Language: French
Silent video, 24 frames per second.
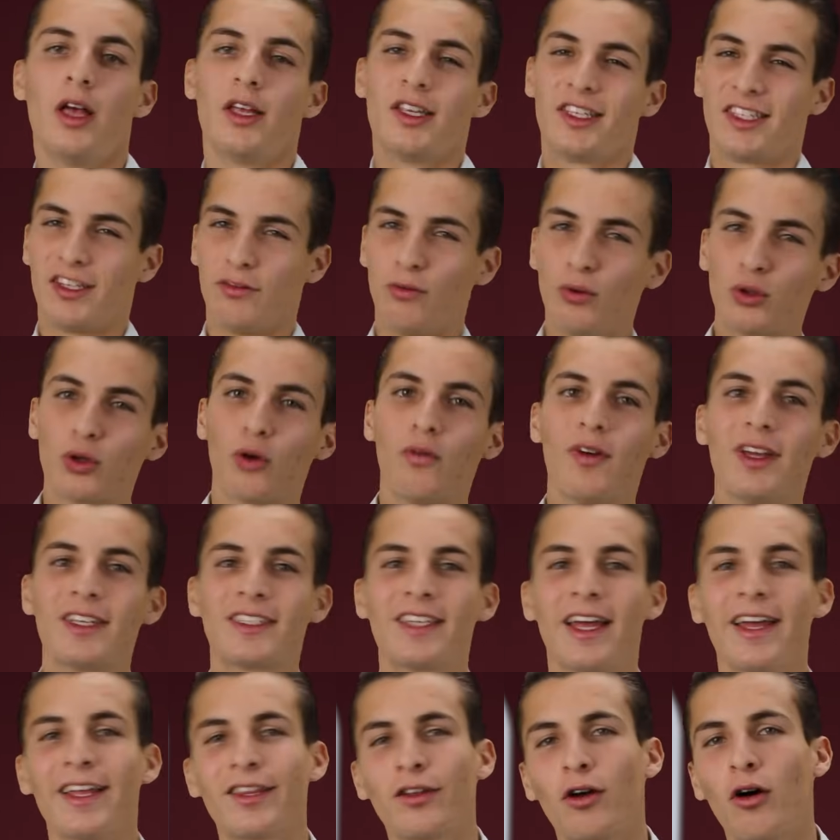Si vous trouvez
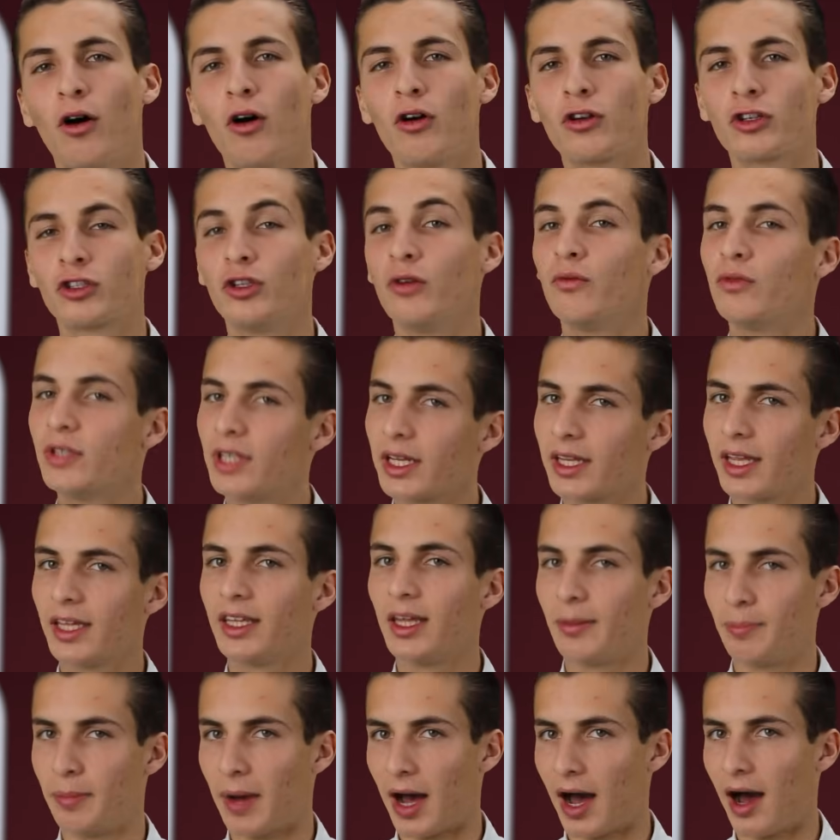ça étrange, ne vous
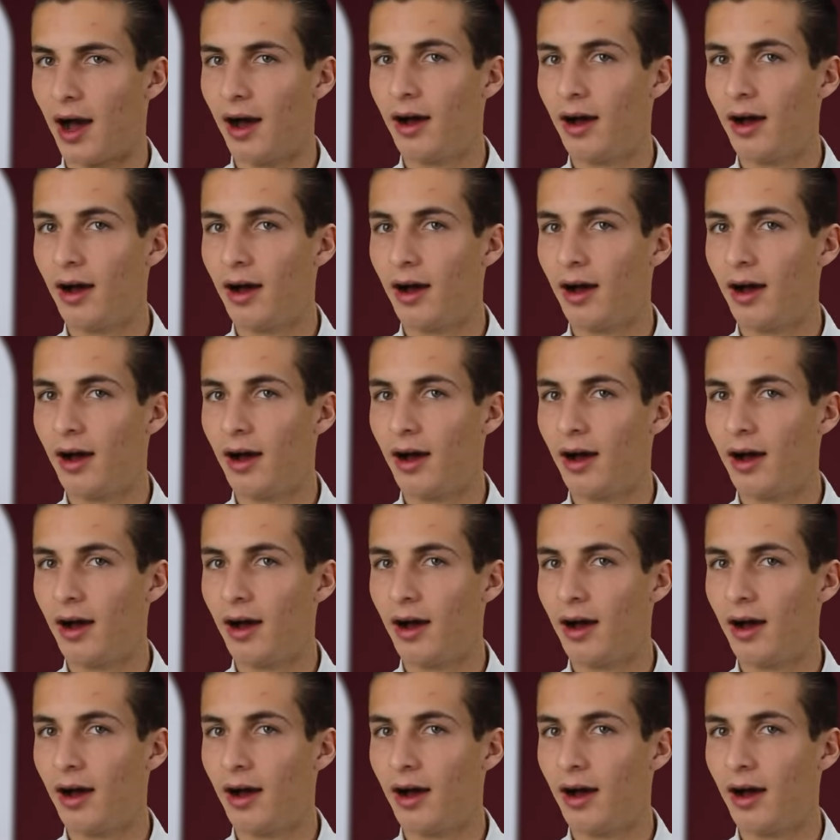inquiétez pas.